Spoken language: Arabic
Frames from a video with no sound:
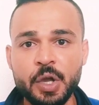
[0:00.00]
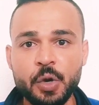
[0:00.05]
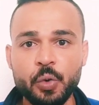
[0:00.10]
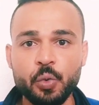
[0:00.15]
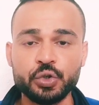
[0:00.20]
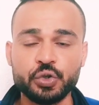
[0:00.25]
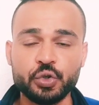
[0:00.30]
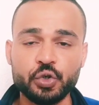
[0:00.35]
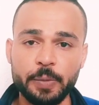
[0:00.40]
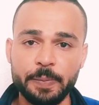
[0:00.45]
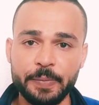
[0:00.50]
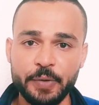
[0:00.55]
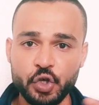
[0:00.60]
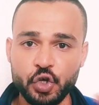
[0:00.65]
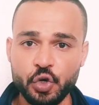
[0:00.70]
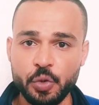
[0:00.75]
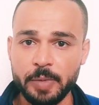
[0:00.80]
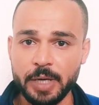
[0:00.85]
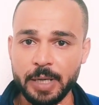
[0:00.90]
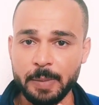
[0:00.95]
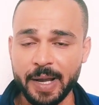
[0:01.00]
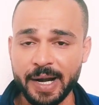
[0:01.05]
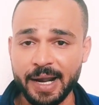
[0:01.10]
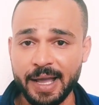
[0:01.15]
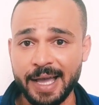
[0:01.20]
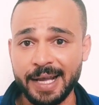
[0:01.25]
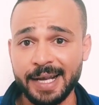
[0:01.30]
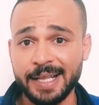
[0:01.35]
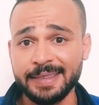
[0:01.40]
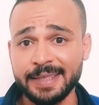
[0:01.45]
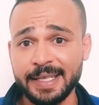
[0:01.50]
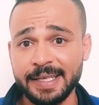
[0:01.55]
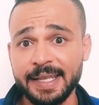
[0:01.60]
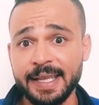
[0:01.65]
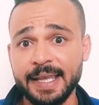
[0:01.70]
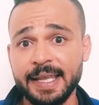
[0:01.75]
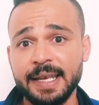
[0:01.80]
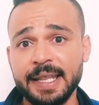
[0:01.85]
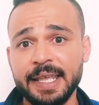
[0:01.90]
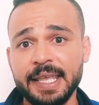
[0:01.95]
وتروح بيهم المرحله
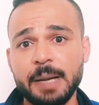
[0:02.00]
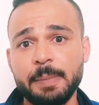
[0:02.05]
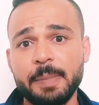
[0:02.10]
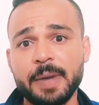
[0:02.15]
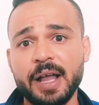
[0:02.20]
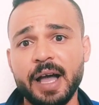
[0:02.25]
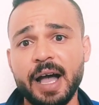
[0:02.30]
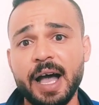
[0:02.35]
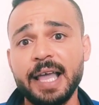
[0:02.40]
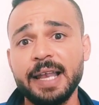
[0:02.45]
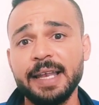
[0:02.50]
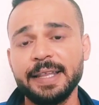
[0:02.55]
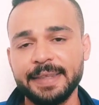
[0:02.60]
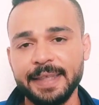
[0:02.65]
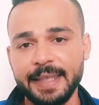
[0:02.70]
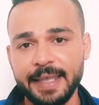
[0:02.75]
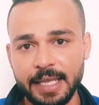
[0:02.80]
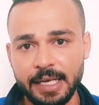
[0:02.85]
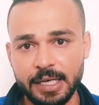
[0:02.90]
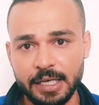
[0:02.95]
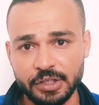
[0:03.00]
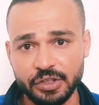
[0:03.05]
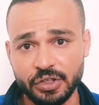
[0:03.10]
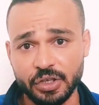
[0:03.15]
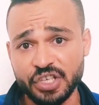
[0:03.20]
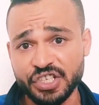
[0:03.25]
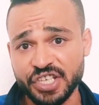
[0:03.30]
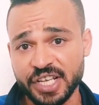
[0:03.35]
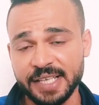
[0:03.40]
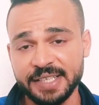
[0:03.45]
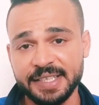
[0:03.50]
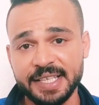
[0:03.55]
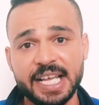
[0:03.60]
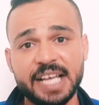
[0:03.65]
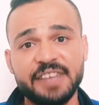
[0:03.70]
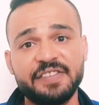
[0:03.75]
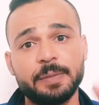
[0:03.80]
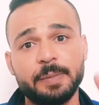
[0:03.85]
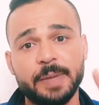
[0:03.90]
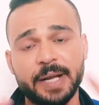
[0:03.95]
الثانيه اللي هي مرحله الادراج هنحتاجها
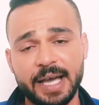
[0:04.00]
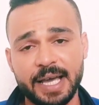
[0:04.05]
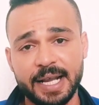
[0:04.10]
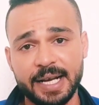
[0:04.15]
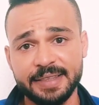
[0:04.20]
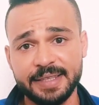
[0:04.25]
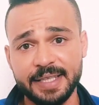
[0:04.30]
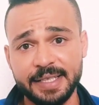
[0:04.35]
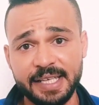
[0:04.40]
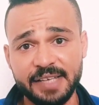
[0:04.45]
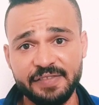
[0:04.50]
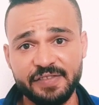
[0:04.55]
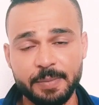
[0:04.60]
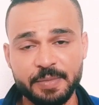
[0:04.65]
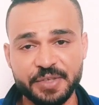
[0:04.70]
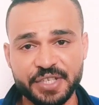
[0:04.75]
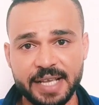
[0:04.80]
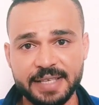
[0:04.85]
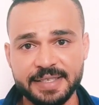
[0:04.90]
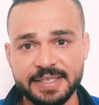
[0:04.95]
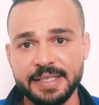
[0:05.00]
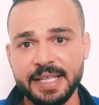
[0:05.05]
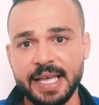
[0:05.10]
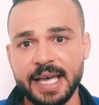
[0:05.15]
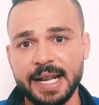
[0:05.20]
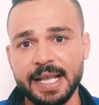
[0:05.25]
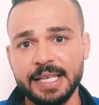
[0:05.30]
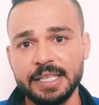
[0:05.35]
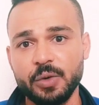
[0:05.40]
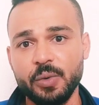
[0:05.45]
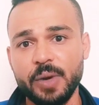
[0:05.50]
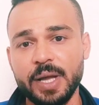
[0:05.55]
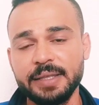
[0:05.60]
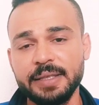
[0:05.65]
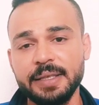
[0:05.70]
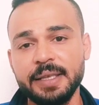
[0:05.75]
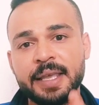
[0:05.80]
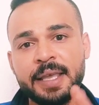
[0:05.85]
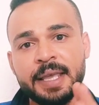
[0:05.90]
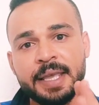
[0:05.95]
في المرحله الثانيه فمش عايزين نحرقها
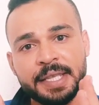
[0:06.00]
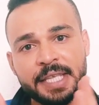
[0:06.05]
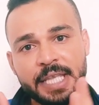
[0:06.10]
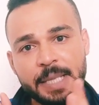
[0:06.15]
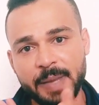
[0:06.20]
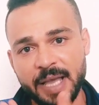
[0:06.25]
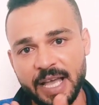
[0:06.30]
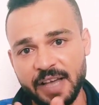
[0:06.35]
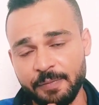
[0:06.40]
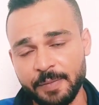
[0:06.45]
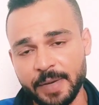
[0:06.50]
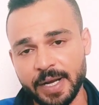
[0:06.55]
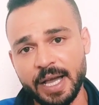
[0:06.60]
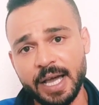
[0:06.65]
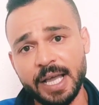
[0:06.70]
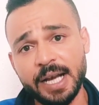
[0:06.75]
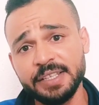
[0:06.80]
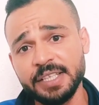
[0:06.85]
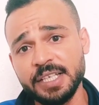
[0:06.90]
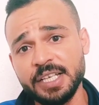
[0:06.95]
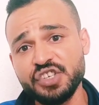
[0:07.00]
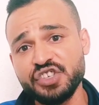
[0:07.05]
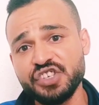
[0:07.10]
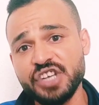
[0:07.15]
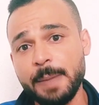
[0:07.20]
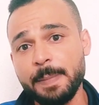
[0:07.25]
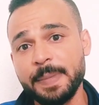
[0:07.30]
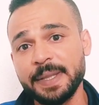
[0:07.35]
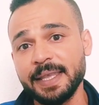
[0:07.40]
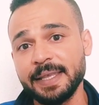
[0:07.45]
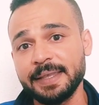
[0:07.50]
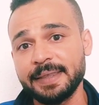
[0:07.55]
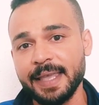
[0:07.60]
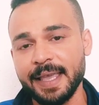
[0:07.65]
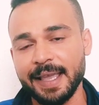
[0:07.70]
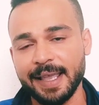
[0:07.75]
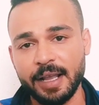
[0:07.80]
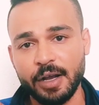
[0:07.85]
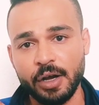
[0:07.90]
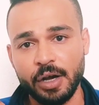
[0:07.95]
دلوقتي يبقى في مرحله الانشاء
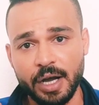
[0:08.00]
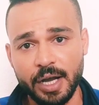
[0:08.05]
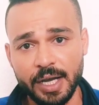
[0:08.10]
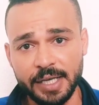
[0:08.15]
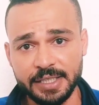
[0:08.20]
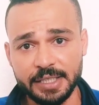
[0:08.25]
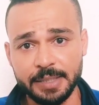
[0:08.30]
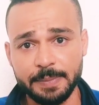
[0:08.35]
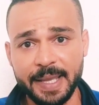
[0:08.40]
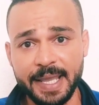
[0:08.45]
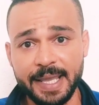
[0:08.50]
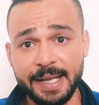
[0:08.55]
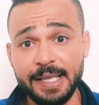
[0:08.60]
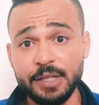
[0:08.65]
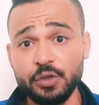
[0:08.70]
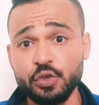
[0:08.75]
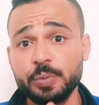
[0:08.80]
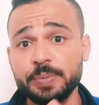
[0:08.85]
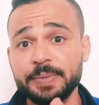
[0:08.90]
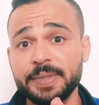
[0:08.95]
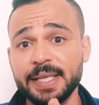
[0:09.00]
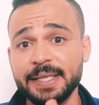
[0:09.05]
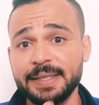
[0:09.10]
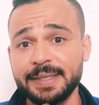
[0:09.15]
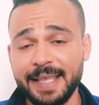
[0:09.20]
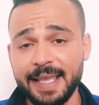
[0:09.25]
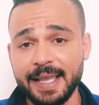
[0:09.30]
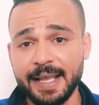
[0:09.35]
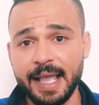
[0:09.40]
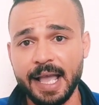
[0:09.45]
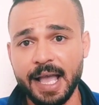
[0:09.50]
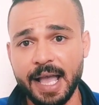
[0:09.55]
بتحتاج قاعده بيانات وبتحتاج